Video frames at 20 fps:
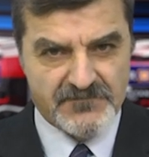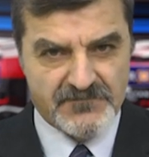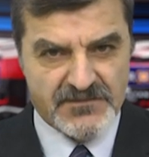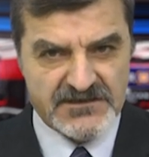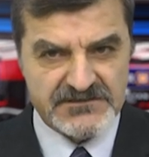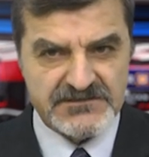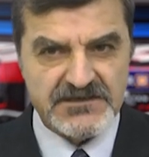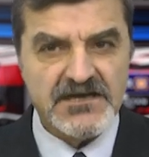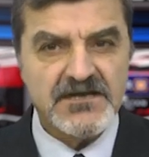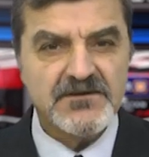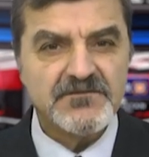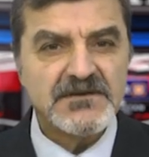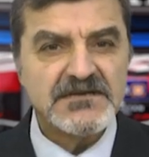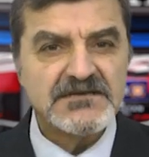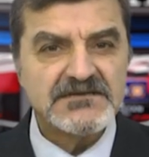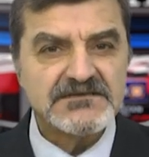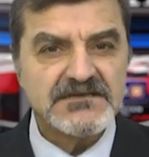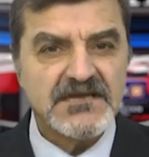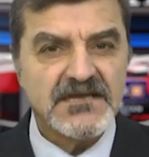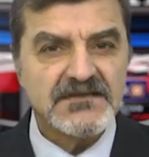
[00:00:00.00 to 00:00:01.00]
Batı
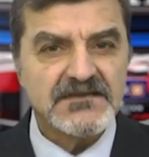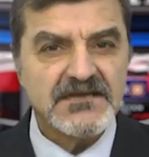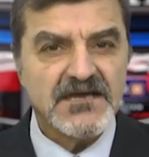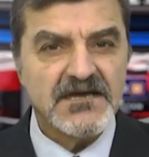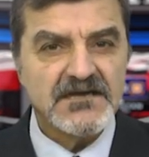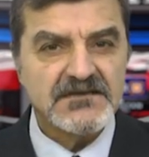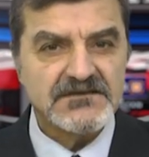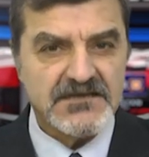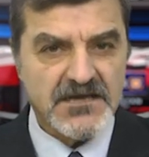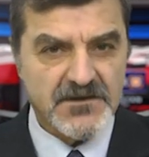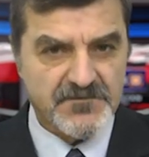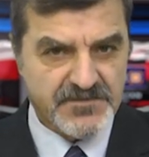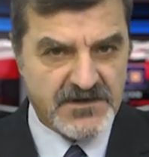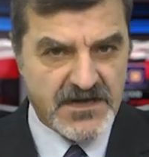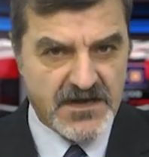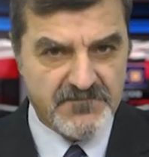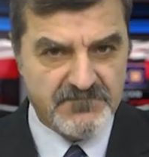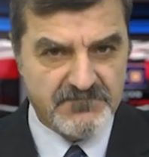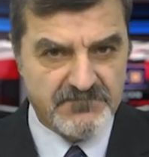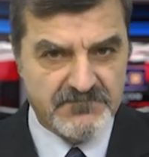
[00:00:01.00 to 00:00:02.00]
Ermenistan'da
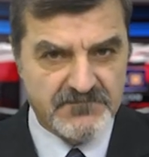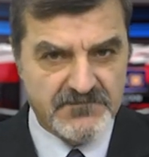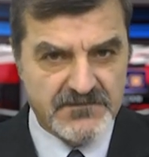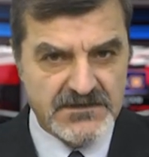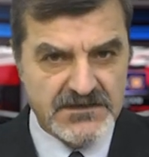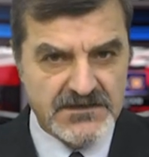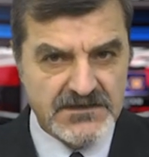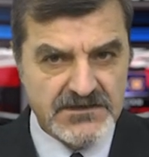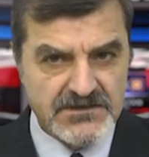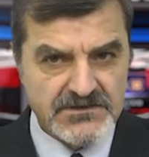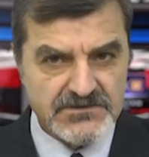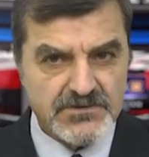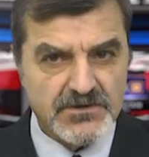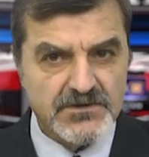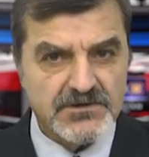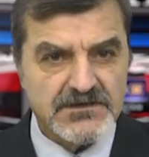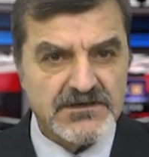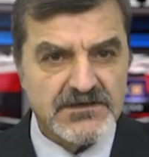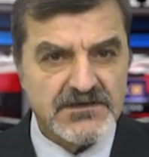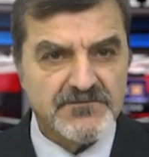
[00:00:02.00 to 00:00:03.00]
deprem.
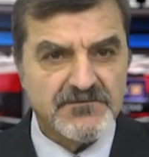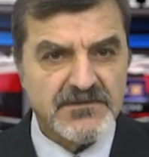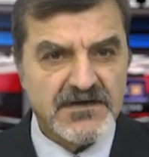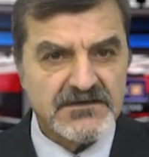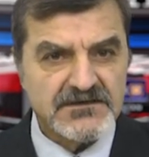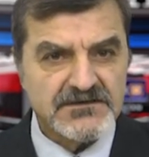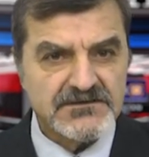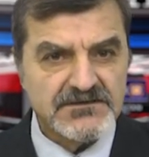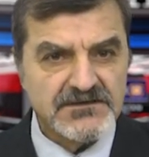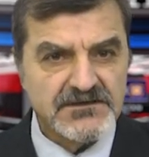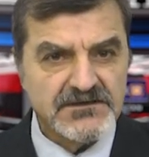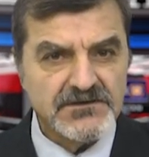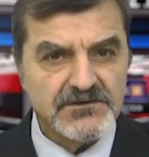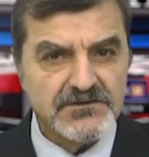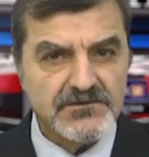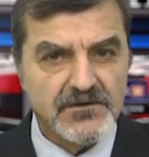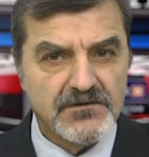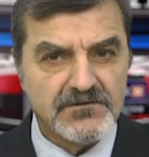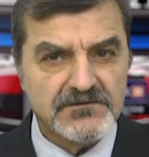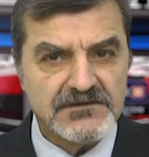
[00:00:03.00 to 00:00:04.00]
Soykırım anıtı
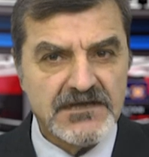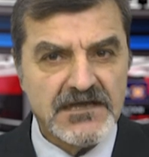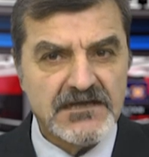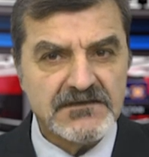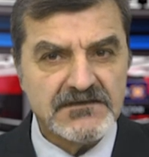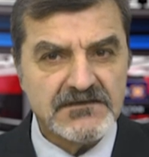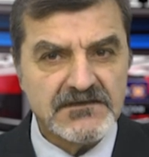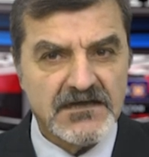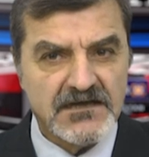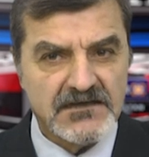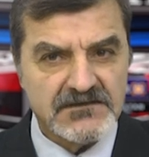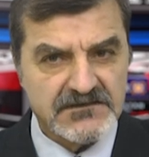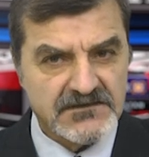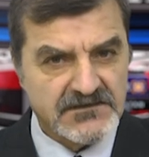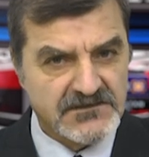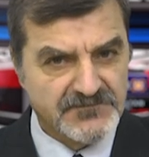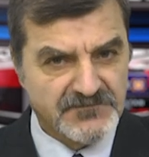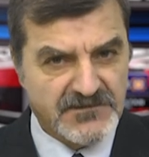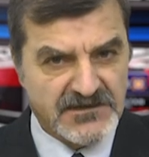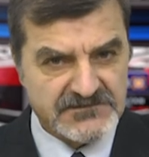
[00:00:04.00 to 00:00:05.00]
Köln'den
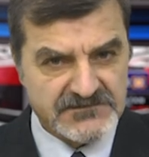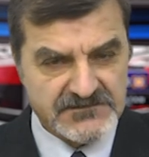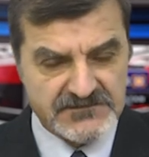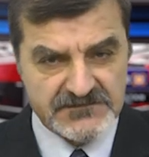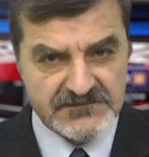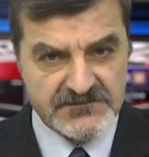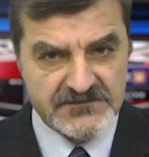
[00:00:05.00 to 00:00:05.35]
kaldırılmadı.